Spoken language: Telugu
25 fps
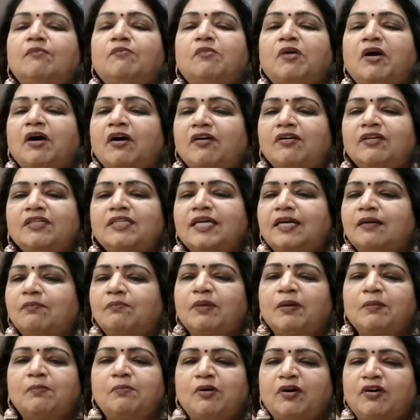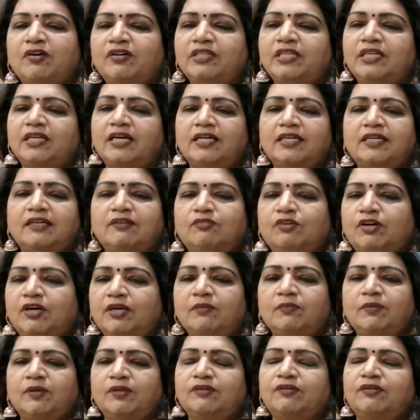బాగుంటే అబ్బా బాగుంది నాకు ఈ
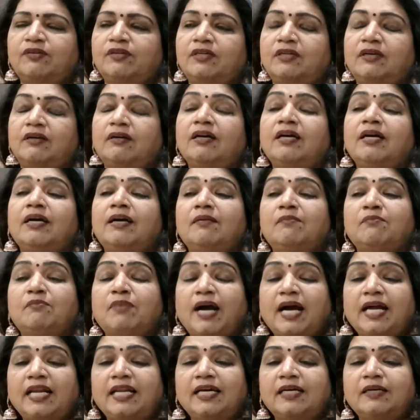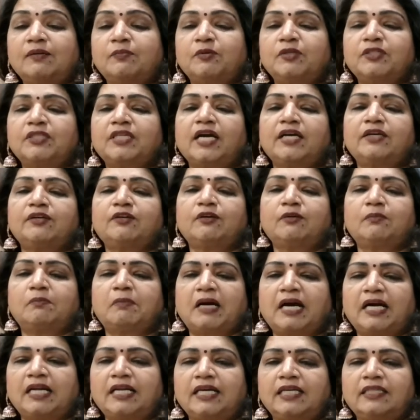వారం అనుకుంటాం బాగాలేకపోతే అయ్యో
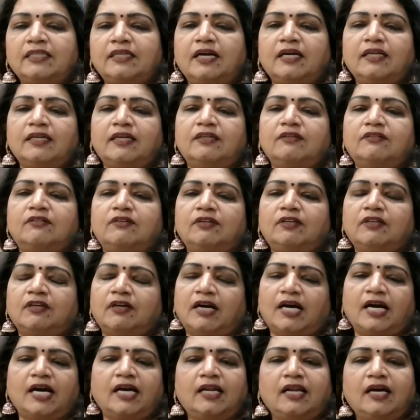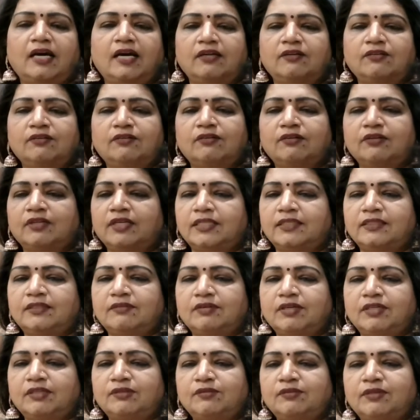బాగాలేదా అని అనుకుంటాం అలా అనుకున్నంత
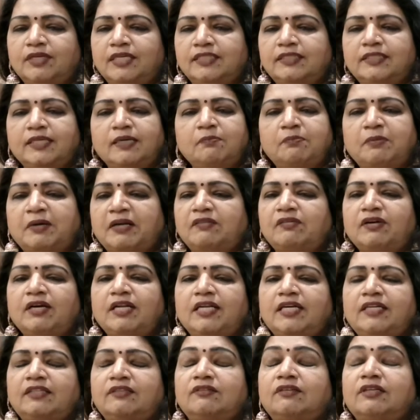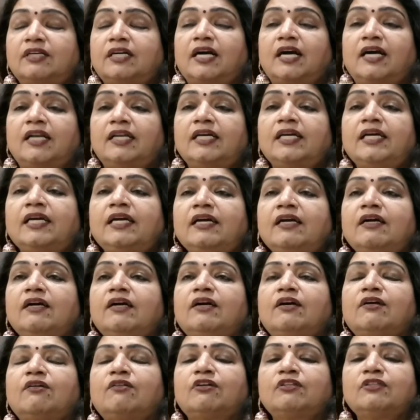వరకు అయితే పర్వాలేదు కానీ
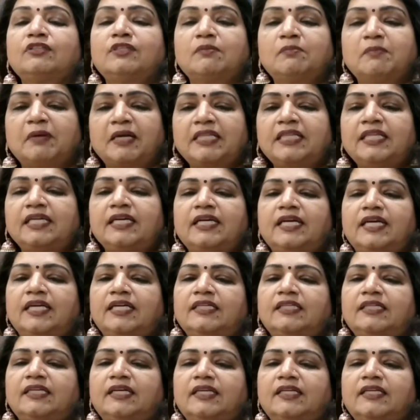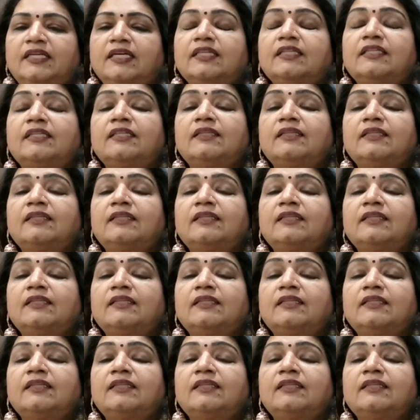కొంతమంది ఏంటి అంటే